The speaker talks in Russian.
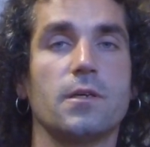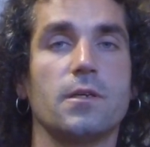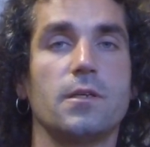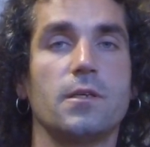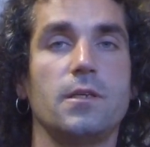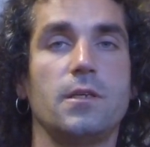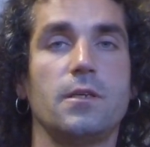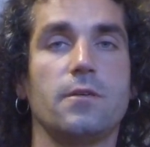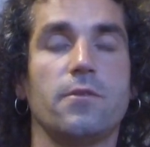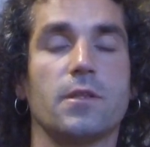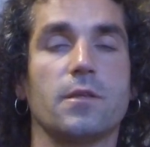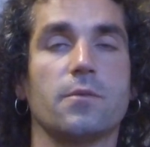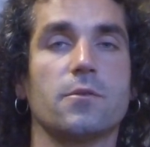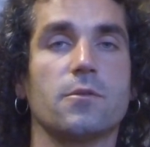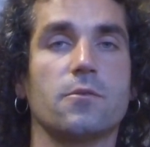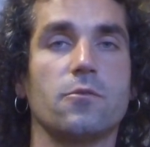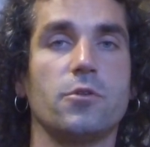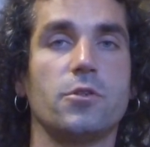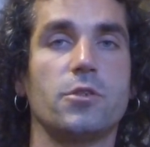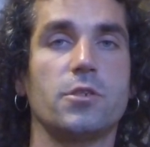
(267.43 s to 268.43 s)
и в этом
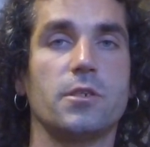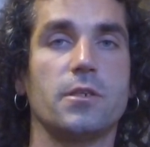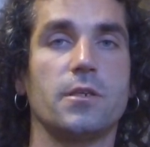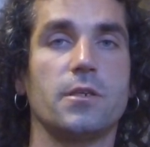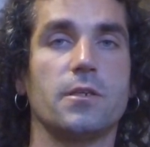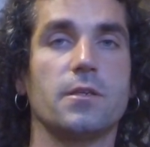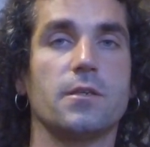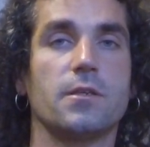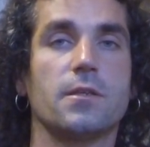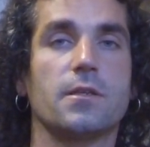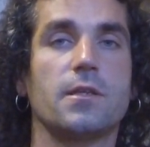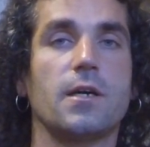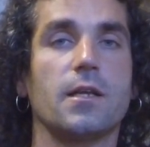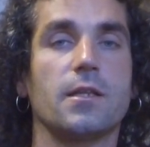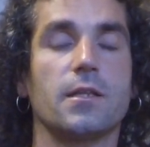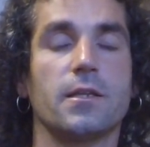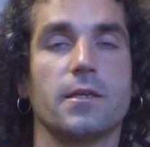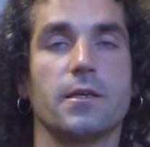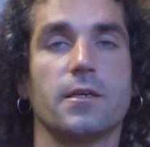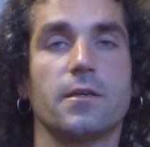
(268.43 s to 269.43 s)
случае
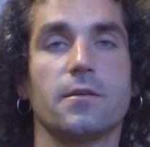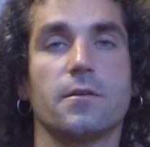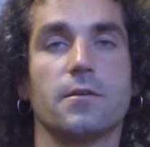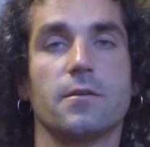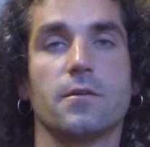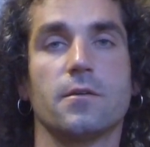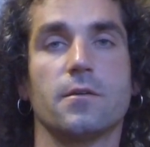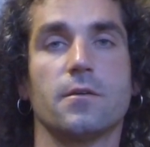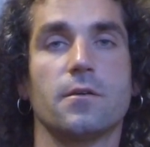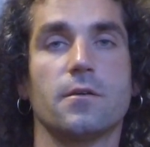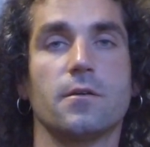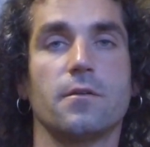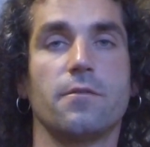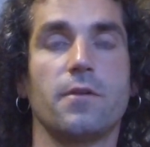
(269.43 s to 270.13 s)
данные э,